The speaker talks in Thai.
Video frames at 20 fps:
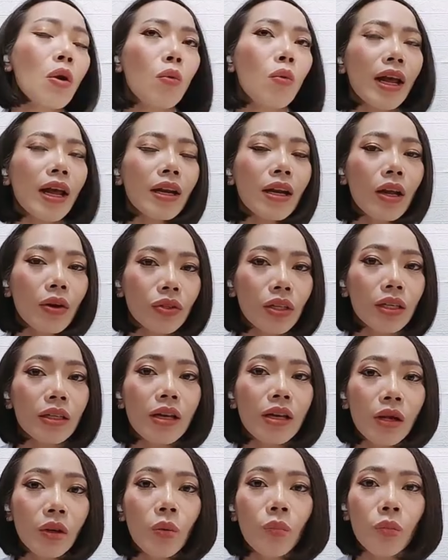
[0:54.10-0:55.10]
เวลาที่เราจะ
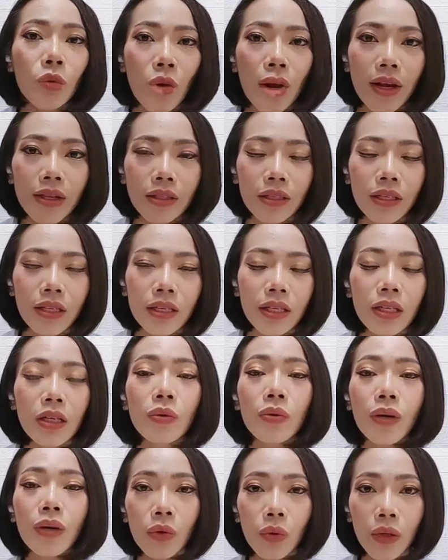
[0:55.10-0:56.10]
เลือกนม ยู เอช ที
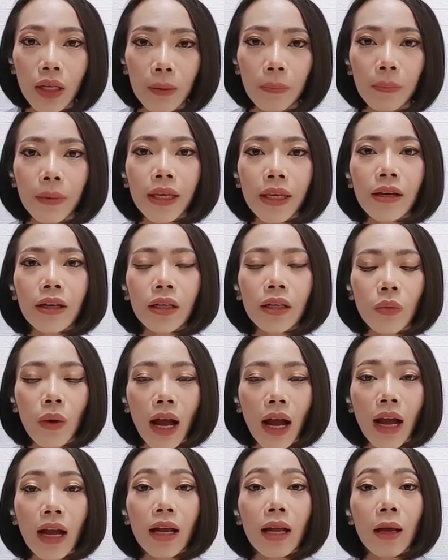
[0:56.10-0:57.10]
ที่ลูกอายุหนึ่งปีก็คือ
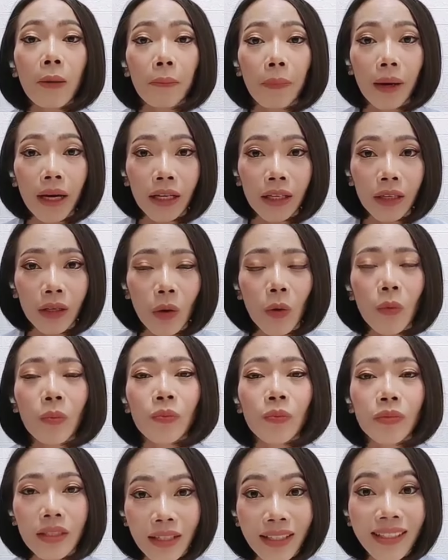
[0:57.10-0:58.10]
ว่าเป็นน
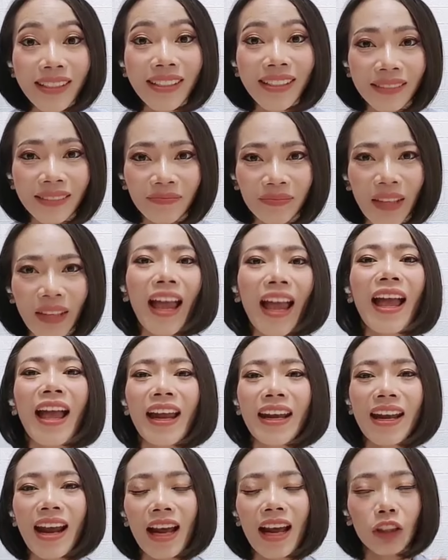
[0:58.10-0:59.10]
มจืด
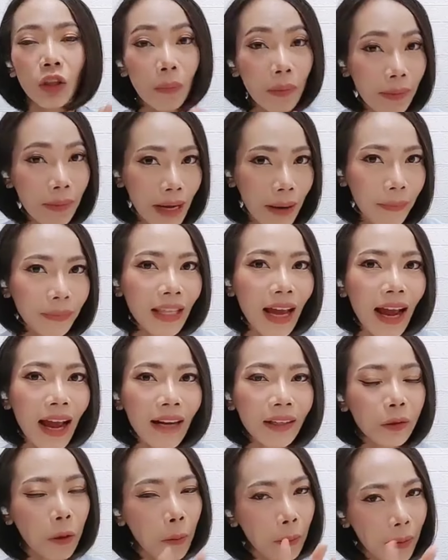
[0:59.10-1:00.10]
นะคะต้องไม่มีน้ำ
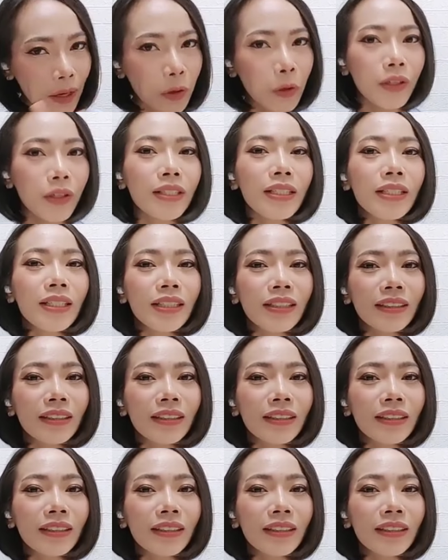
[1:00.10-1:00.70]
ตาลต้องเป็นรสจื